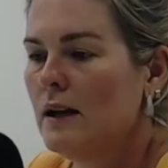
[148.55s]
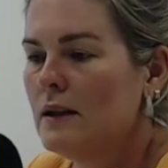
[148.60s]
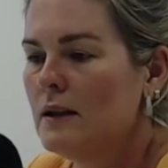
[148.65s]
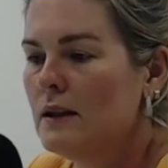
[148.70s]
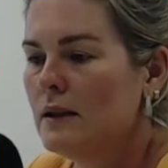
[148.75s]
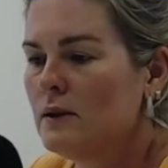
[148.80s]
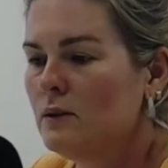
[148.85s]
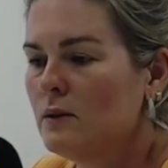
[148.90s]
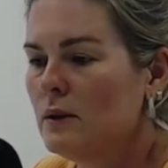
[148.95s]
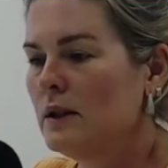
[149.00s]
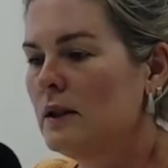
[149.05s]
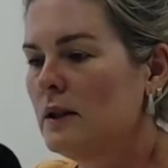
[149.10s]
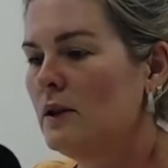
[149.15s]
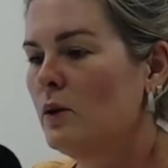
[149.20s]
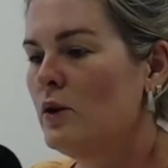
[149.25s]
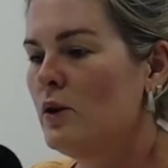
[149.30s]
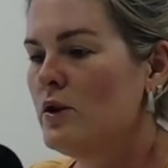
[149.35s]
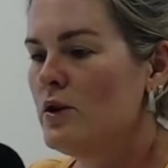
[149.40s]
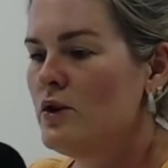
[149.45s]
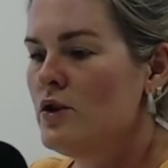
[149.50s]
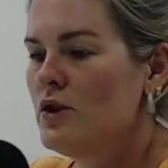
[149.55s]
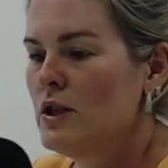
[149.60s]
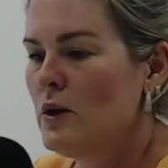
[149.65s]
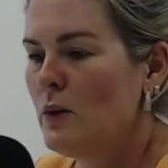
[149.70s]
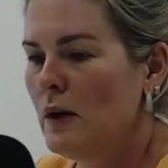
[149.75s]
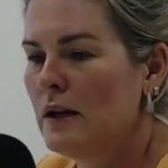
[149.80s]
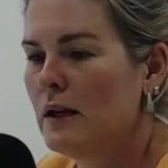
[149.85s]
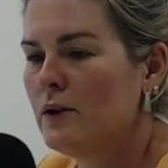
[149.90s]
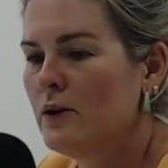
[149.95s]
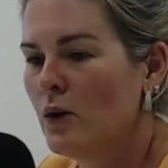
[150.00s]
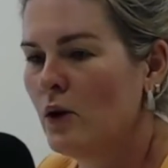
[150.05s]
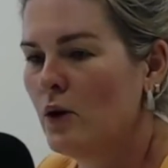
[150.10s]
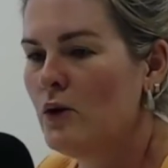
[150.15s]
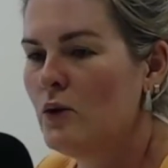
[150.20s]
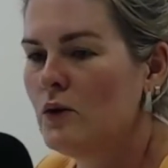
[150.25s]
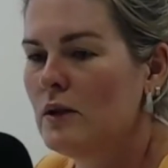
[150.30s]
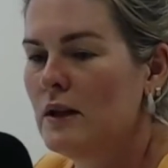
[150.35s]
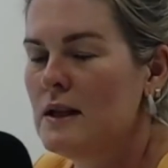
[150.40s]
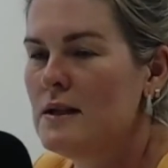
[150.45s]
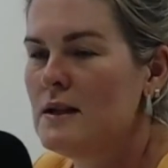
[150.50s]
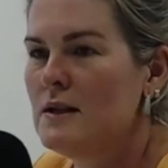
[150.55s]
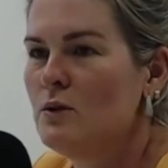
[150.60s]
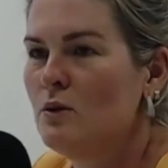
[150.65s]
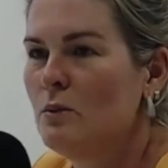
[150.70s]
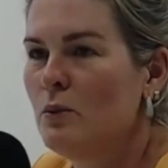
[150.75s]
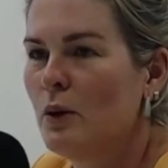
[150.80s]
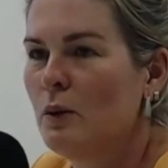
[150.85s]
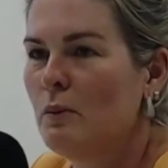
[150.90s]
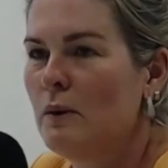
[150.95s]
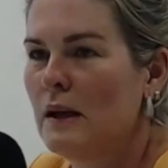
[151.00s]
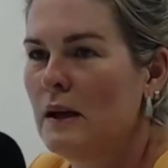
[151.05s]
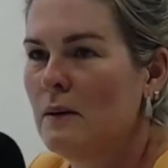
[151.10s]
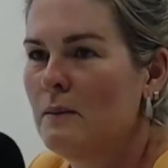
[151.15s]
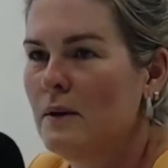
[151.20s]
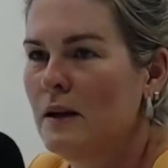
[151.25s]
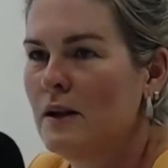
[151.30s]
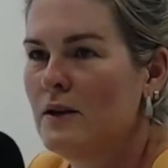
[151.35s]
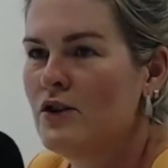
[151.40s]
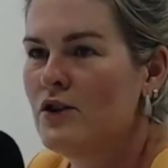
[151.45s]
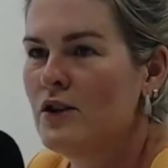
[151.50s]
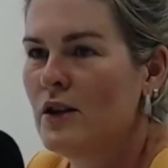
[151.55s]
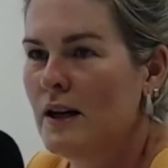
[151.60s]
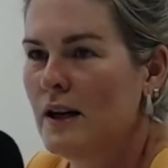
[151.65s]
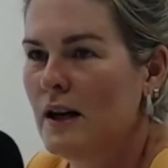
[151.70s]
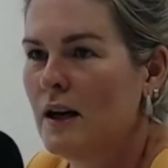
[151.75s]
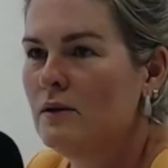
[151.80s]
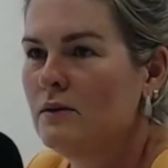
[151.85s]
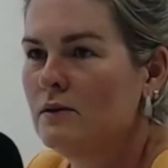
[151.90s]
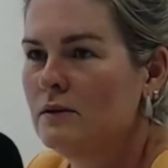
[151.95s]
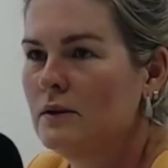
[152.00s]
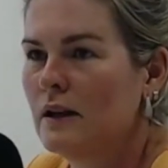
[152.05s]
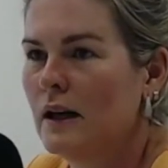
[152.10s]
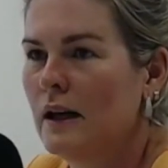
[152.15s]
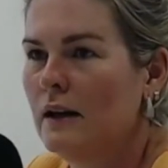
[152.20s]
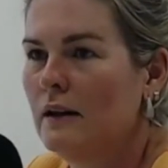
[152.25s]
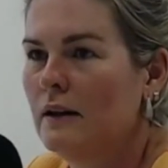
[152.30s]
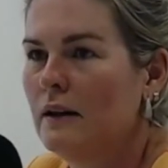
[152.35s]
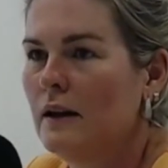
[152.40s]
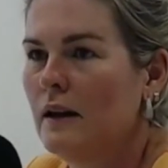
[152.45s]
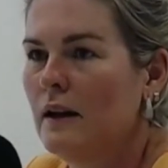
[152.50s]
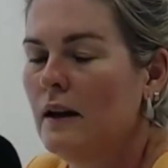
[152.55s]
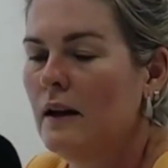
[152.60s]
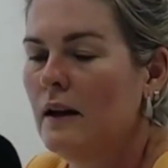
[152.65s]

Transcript: Então, uh, hoje em dia, o eletrônico tem sido um problema em geral, né?